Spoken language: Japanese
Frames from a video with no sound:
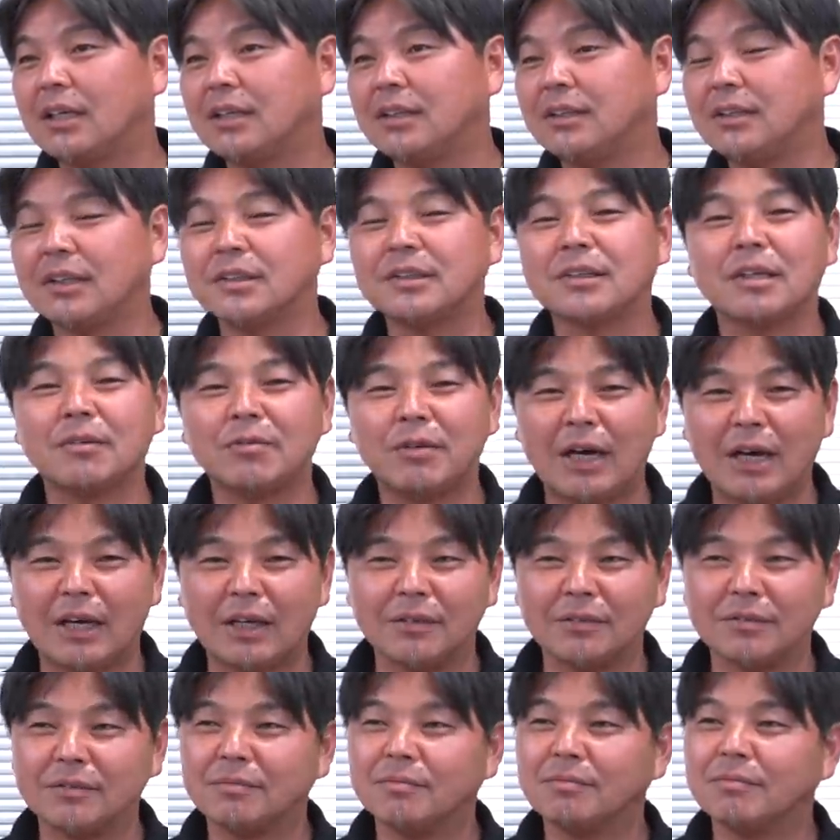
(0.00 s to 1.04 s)

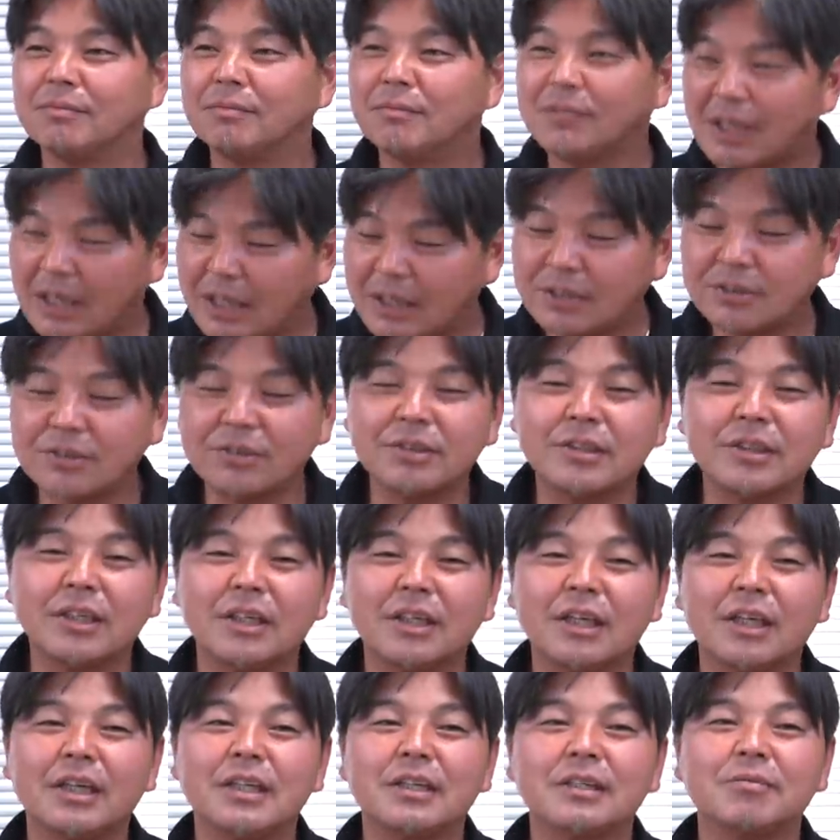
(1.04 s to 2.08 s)
イニエスタファン、ね、そして
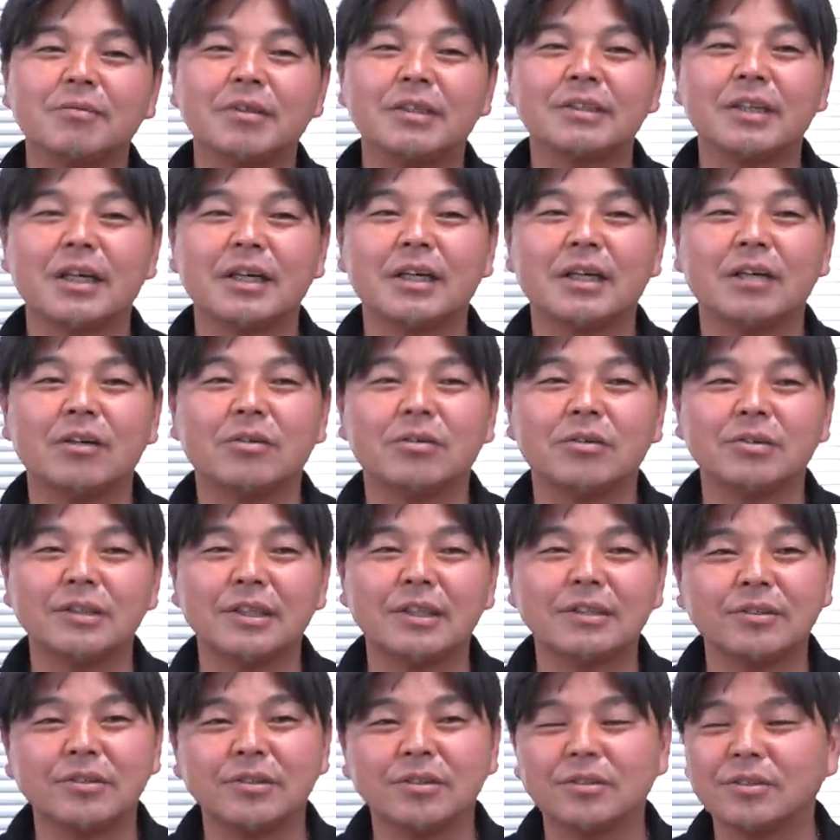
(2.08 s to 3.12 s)
ね、まあ、サッカーを
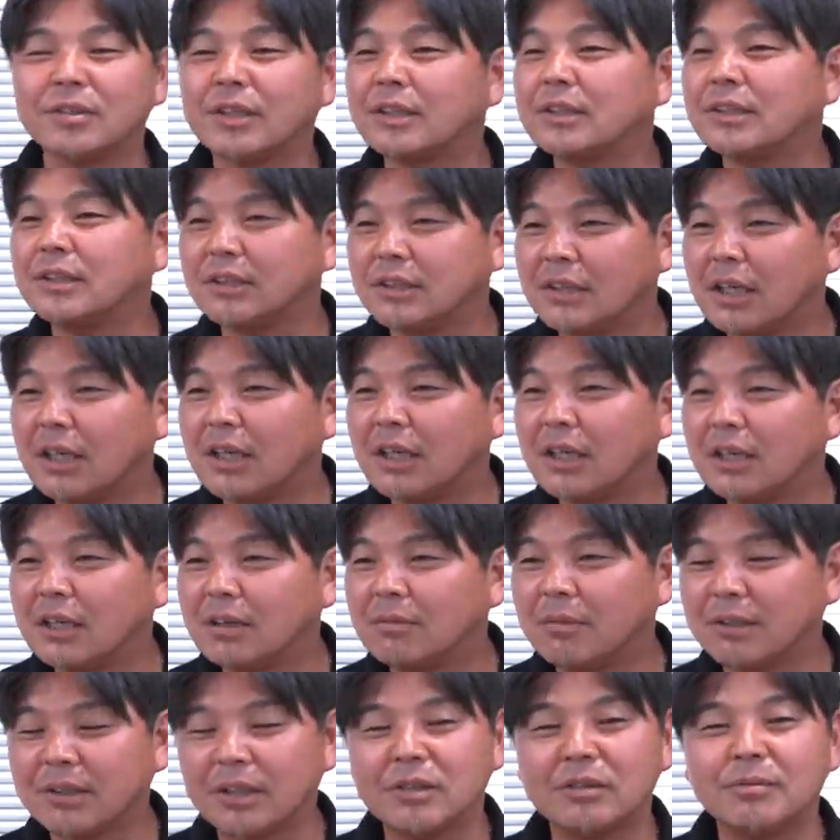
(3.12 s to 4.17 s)
志す人たちにね
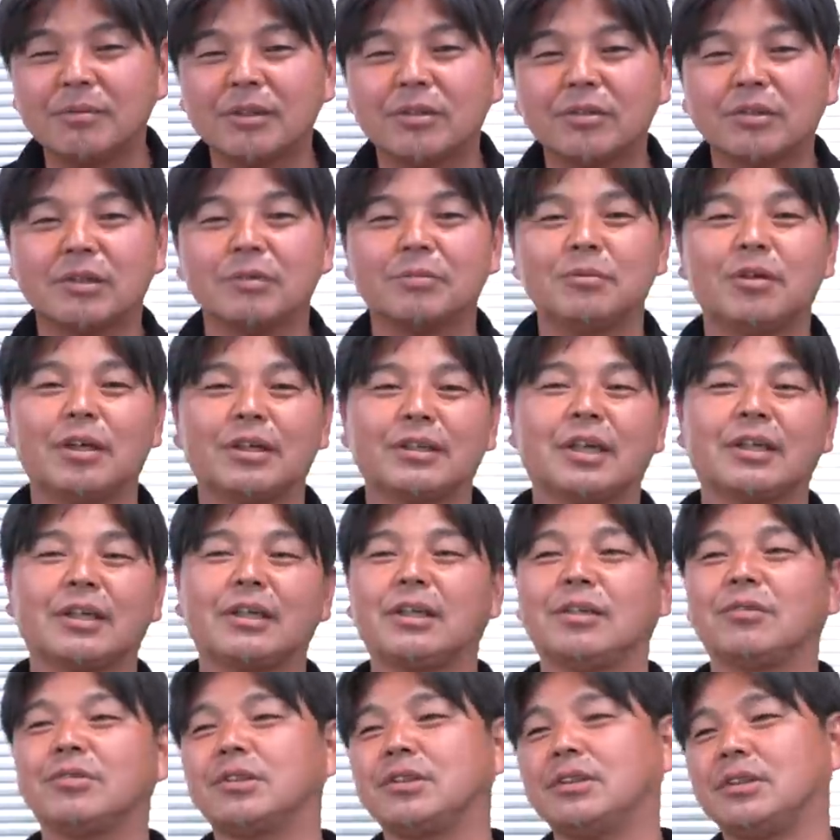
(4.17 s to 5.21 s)
また夢と希望を与え
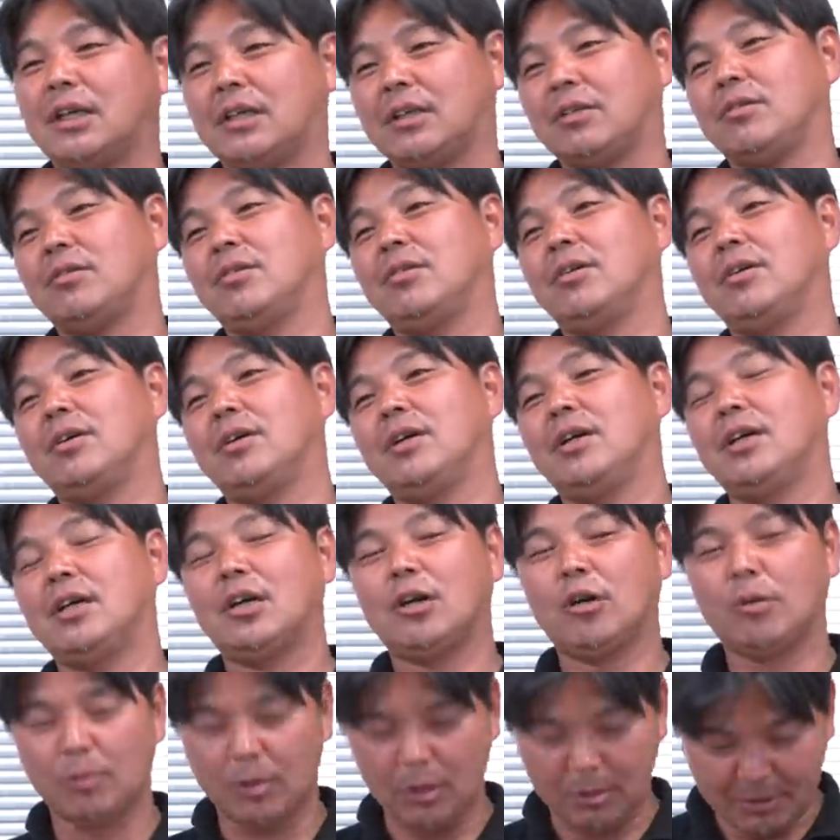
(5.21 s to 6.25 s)
てほしいなと
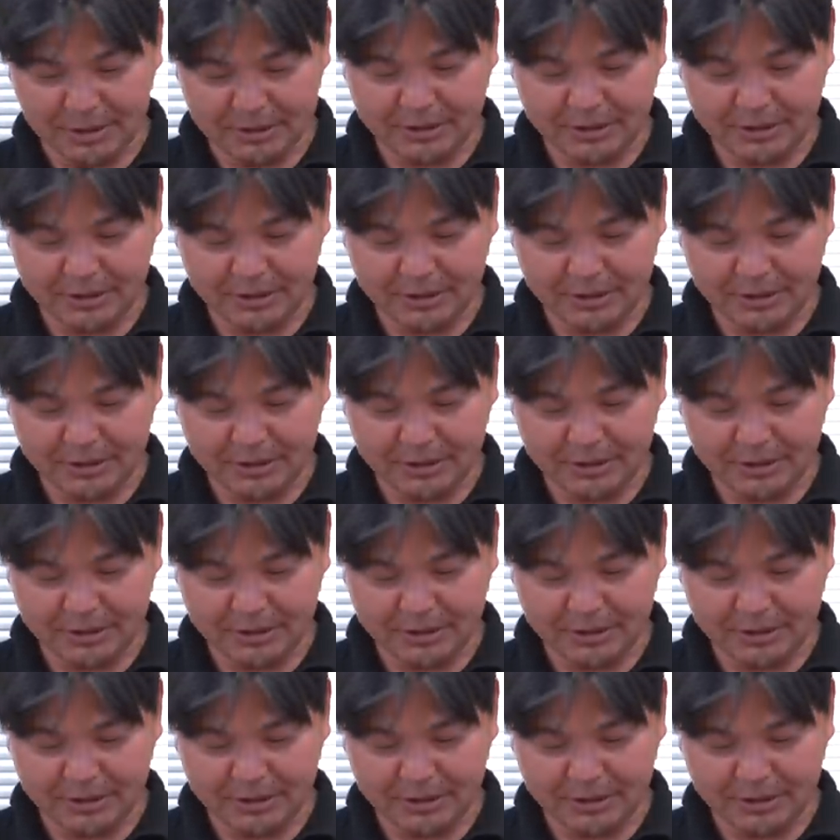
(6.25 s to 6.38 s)
思いま